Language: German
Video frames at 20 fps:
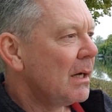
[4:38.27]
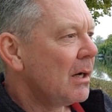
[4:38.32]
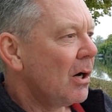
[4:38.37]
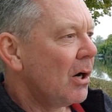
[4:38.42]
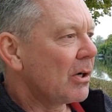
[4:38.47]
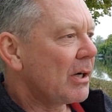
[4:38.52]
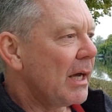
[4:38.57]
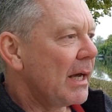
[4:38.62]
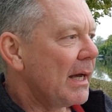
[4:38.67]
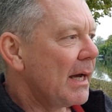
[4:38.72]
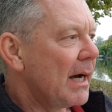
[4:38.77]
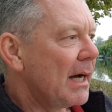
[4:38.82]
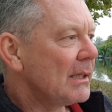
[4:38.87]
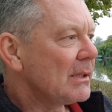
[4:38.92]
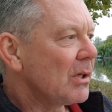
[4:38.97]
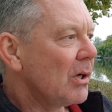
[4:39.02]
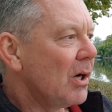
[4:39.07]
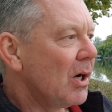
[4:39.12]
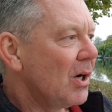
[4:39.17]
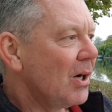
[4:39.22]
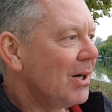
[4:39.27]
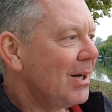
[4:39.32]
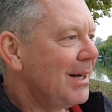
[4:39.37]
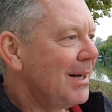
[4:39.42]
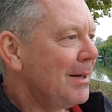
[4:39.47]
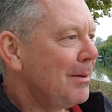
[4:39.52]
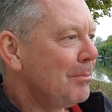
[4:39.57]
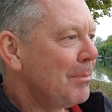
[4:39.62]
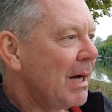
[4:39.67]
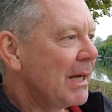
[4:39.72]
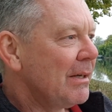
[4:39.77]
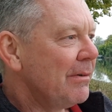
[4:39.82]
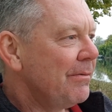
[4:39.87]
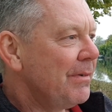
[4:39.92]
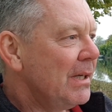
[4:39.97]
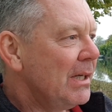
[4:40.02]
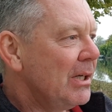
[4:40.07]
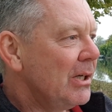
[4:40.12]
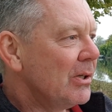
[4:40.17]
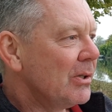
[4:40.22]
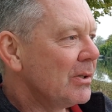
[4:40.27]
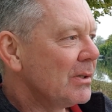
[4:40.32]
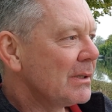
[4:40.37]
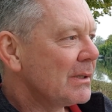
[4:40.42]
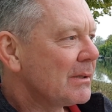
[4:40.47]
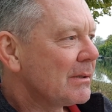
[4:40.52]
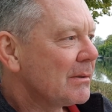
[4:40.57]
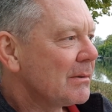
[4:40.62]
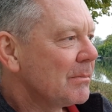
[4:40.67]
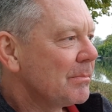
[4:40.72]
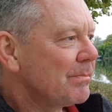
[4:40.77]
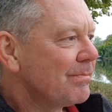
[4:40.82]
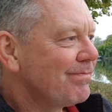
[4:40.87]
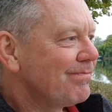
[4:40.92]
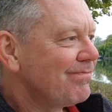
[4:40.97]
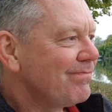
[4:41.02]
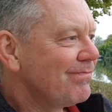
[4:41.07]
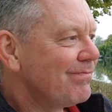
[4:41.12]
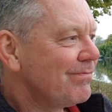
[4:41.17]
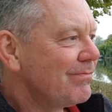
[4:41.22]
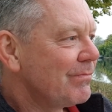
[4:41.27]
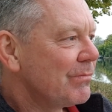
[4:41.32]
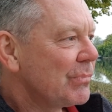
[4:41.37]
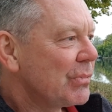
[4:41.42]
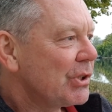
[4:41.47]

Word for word: Okay, also äh, meine Videos ähm,